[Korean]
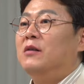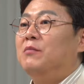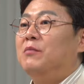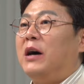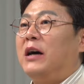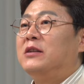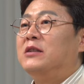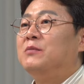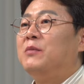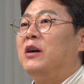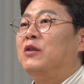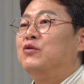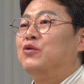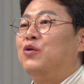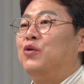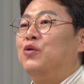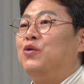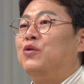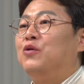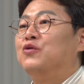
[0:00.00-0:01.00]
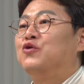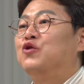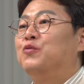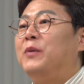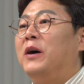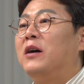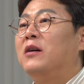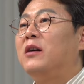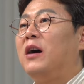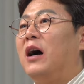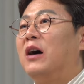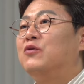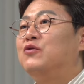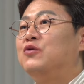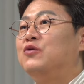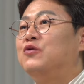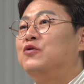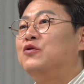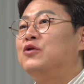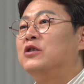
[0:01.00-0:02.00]
마지막으로 주방
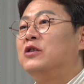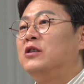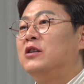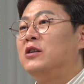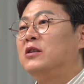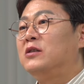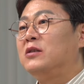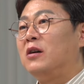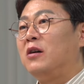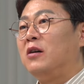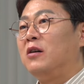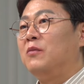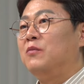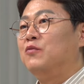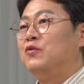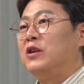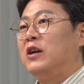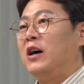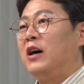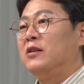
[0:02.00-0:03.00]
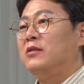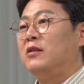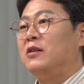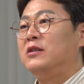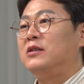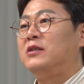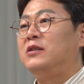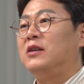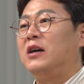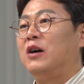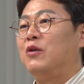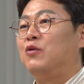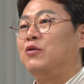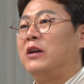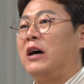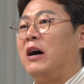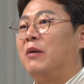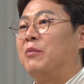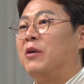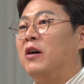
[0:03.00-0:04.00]
가구를 처음 우리가 설치하고
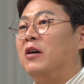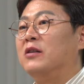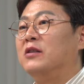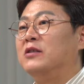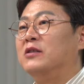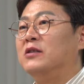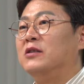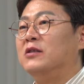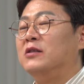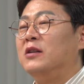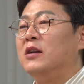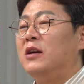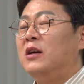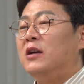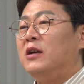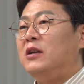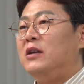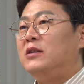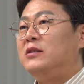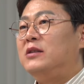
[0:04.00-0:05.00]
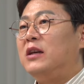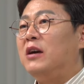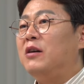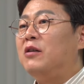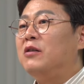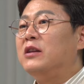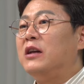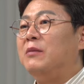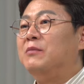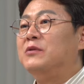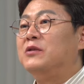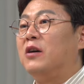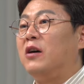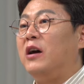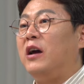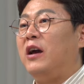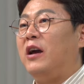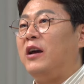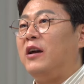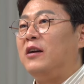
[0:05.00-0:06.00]
나면은 이 새 거
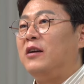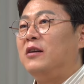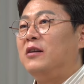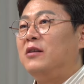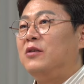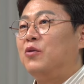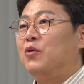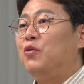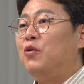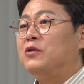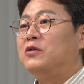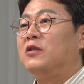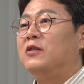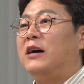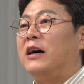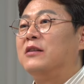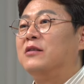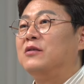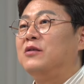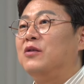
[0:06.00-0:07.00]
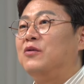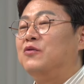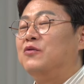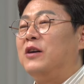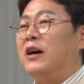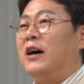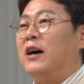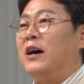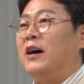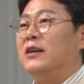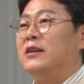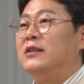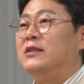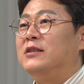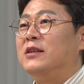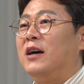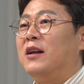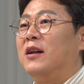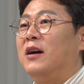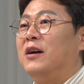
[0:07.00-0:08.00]
냄새에 이런 것들 나는 경우가
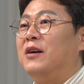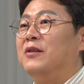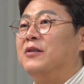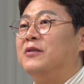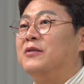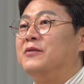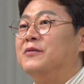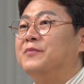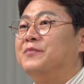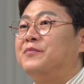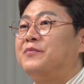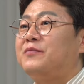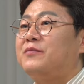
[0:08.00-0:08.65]
있잖아요.